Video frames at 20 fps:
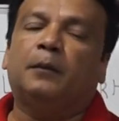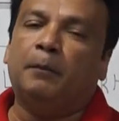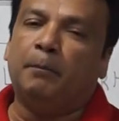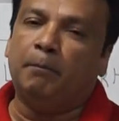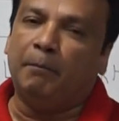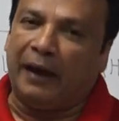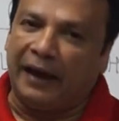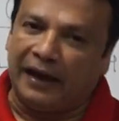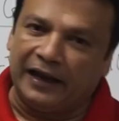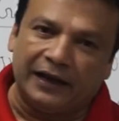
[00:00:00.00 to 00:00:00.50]

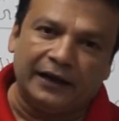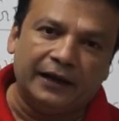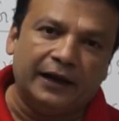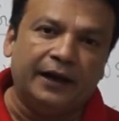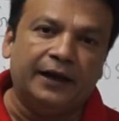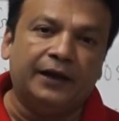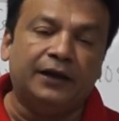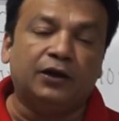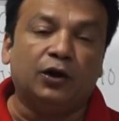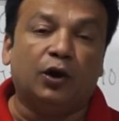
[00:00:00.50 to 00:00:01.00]

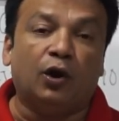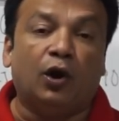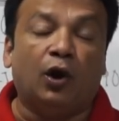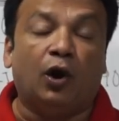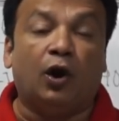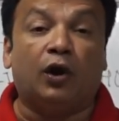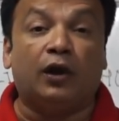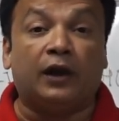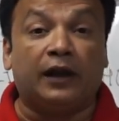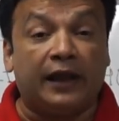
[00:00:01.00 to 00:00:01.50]
मैलिग्नेंट
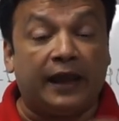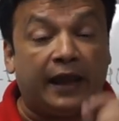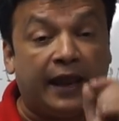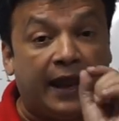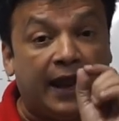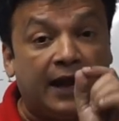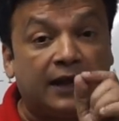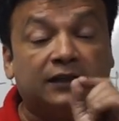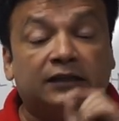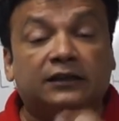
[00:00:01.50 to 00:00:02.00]
और
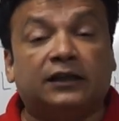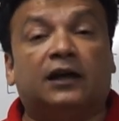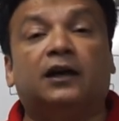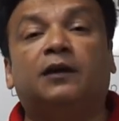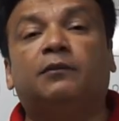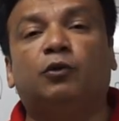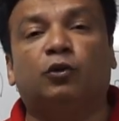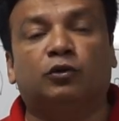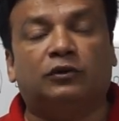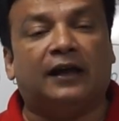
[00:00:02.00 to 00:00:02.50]
एक
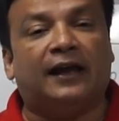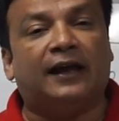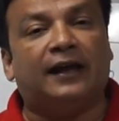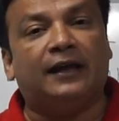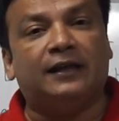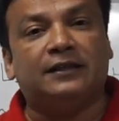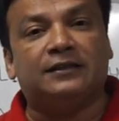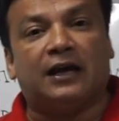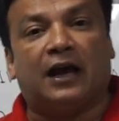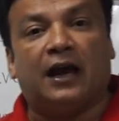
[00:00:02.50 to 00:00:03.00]
टर्म होता
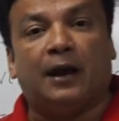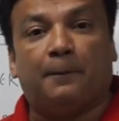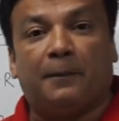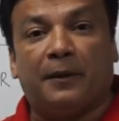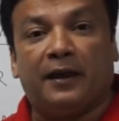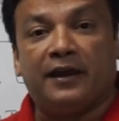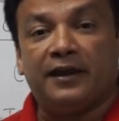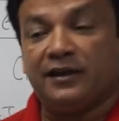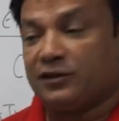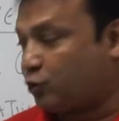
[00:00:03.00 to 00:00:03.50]
है जहां
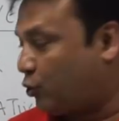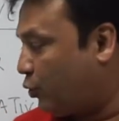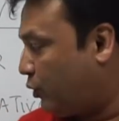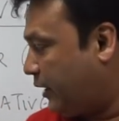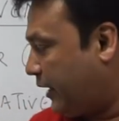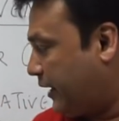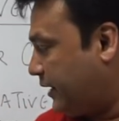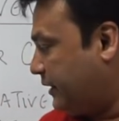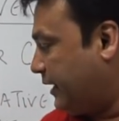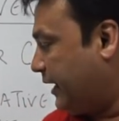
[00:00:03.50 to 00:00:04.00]
पे इसको
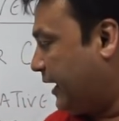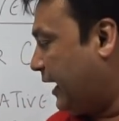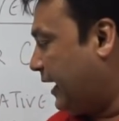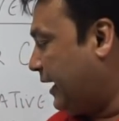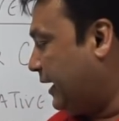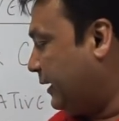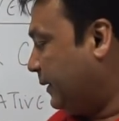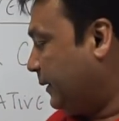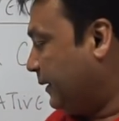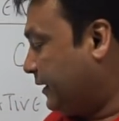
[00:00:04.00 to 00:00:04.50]
नहीं देना
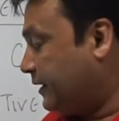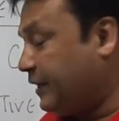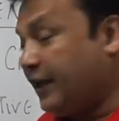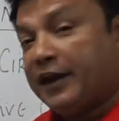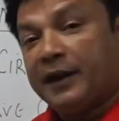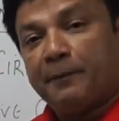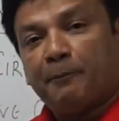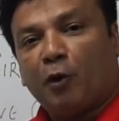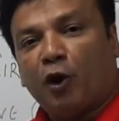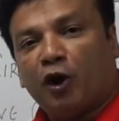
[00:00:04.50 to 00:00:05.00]
है ये
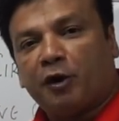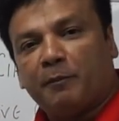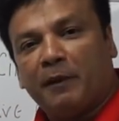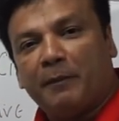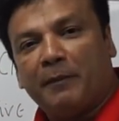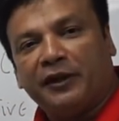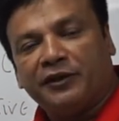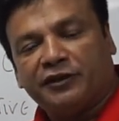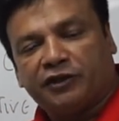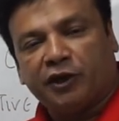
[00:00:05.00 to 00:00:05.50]
रिपोर्ट में
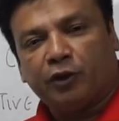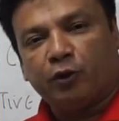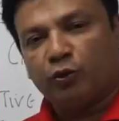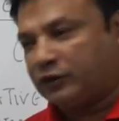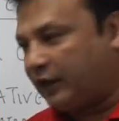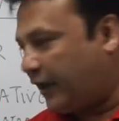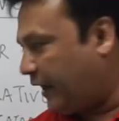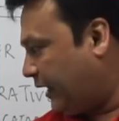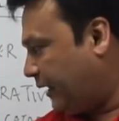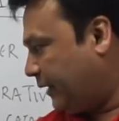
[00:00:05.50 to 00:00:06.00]
मेंशन
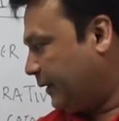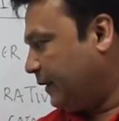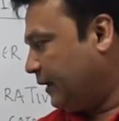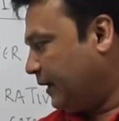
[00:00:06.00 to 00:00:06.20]
होता है